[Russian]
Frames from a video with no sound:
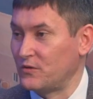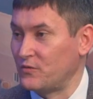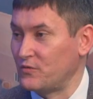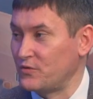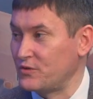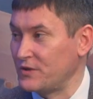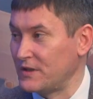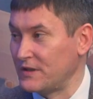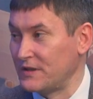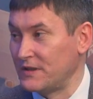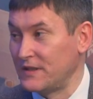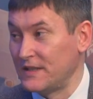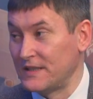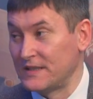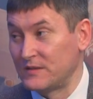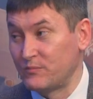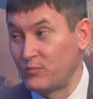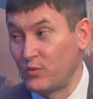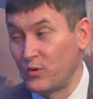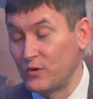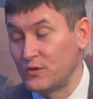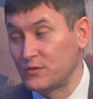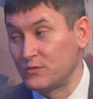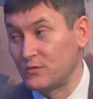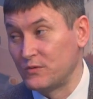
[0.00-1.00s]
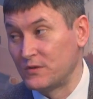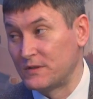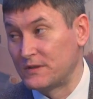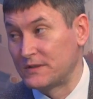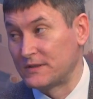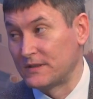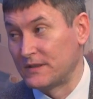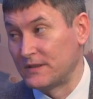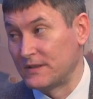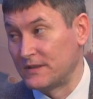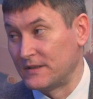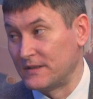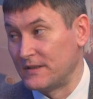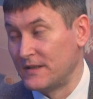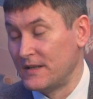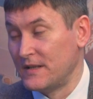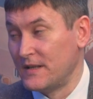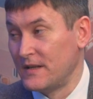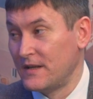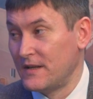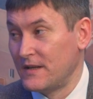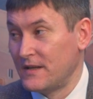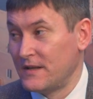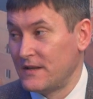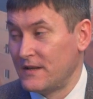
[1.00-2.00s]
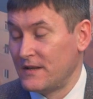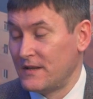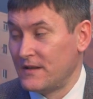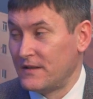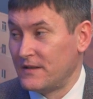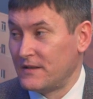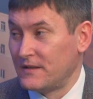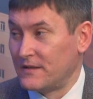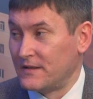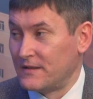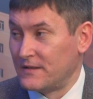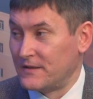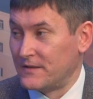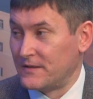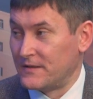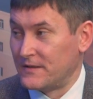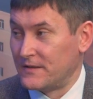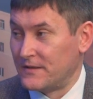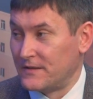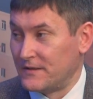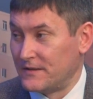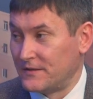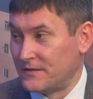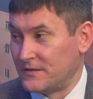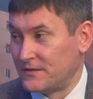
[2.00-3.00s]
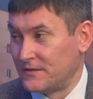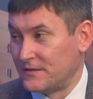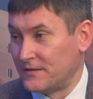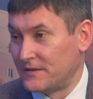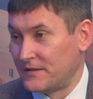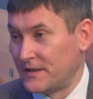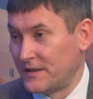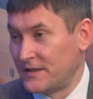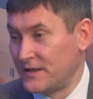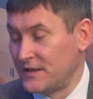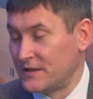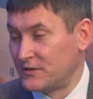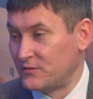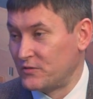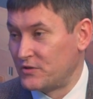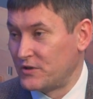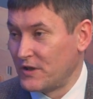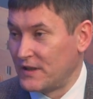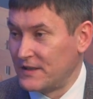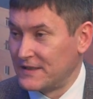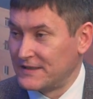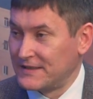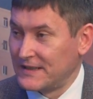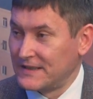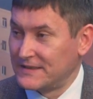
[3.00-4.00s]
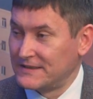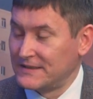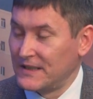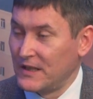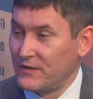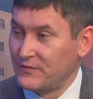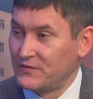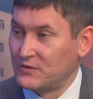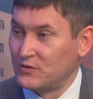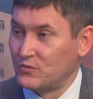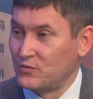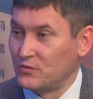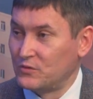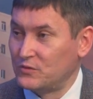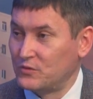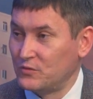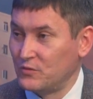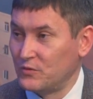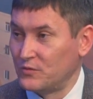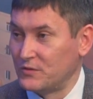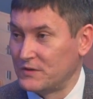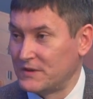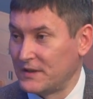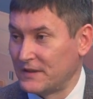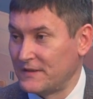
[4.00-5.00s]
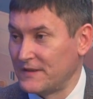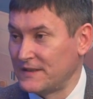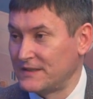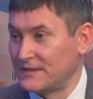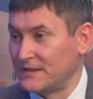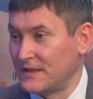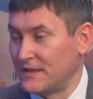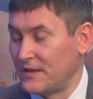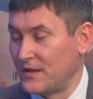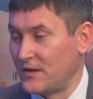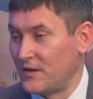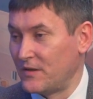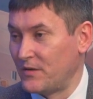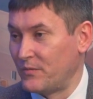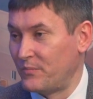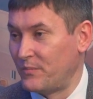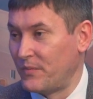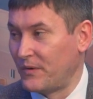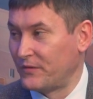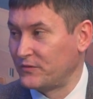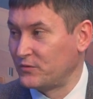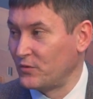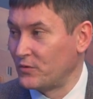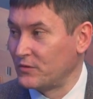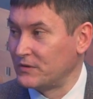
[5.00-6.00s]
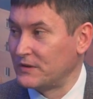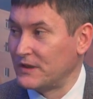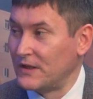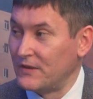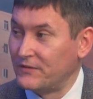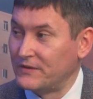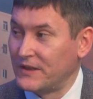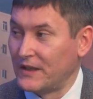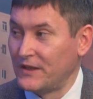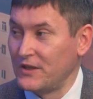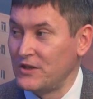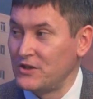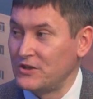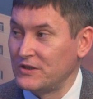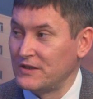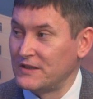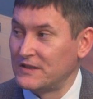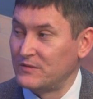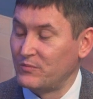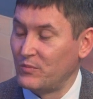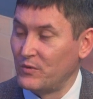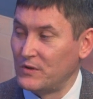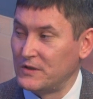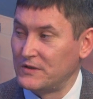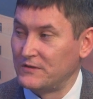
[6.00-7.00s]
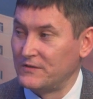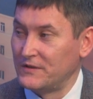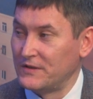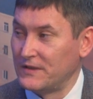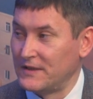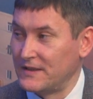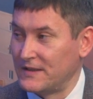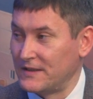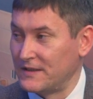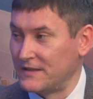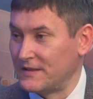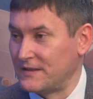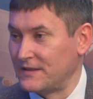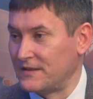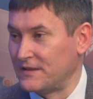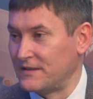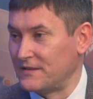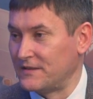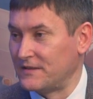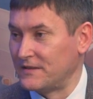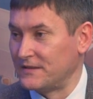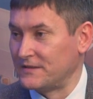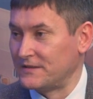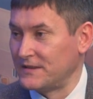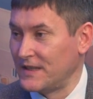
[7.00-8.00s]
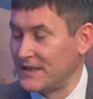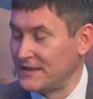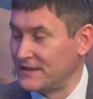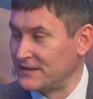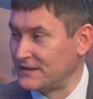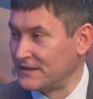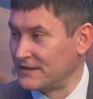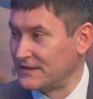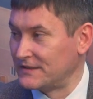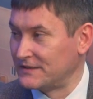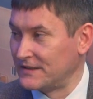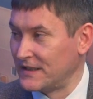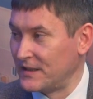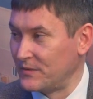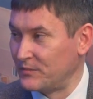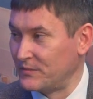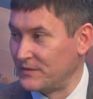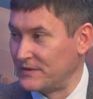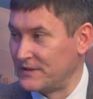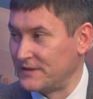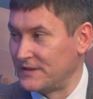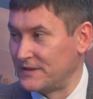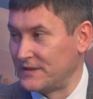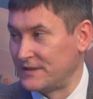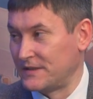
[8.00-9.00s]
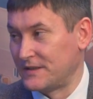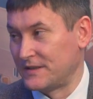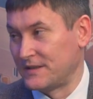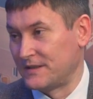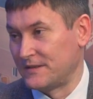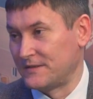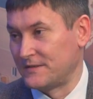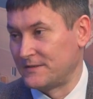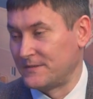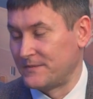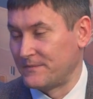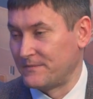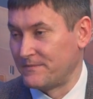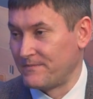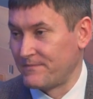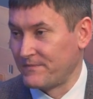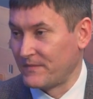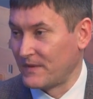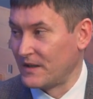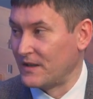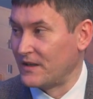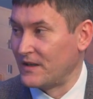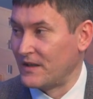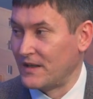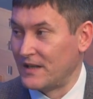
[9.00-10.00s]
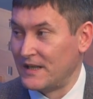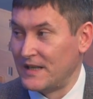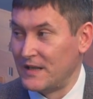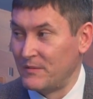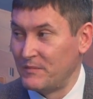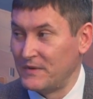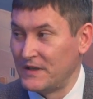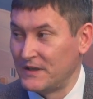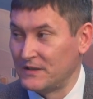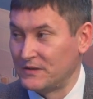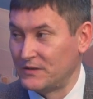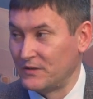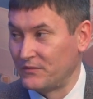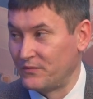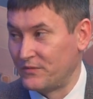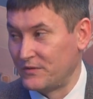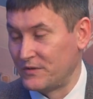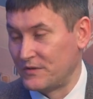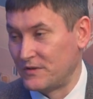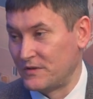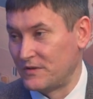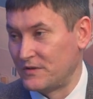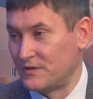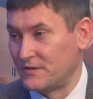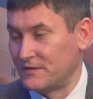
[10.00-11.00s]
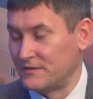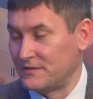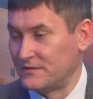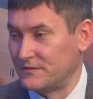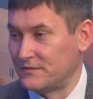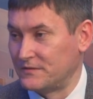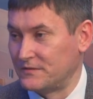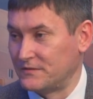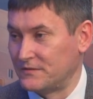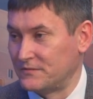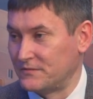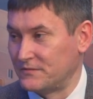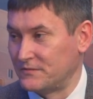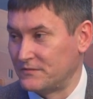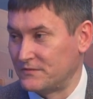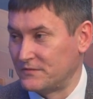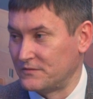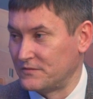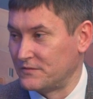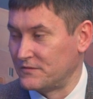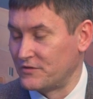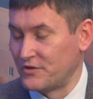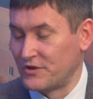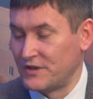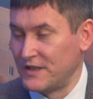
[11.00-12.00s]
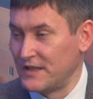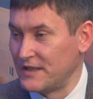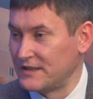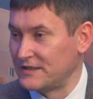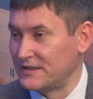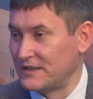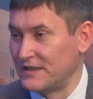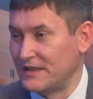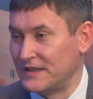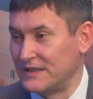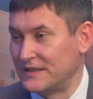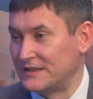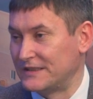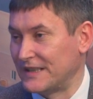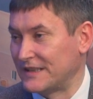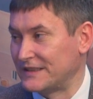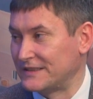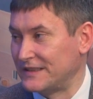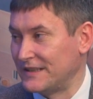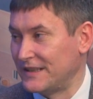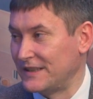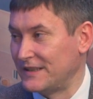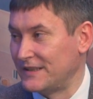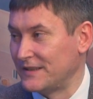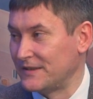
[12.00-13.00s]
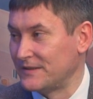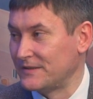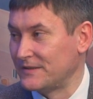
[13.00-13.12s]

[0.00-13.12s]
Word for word: уже не используются. Они изучали состав, структуру, соответственно, повторное или вторичное использование найденных там элементов железа и так далее. То есть